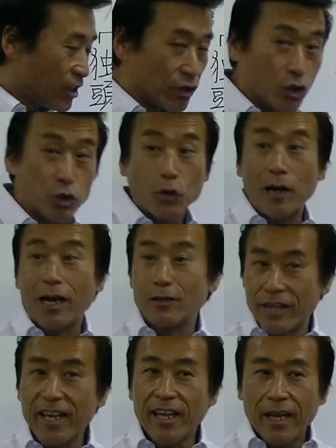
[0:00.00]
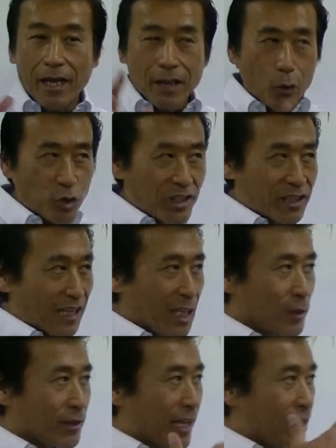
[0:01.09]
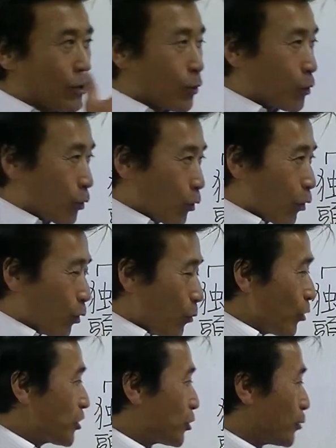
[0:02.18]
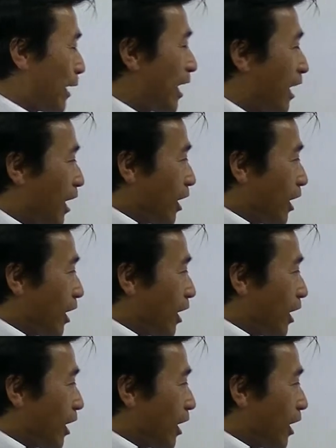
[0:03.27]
ニュートラルねどちらでもない心もしくは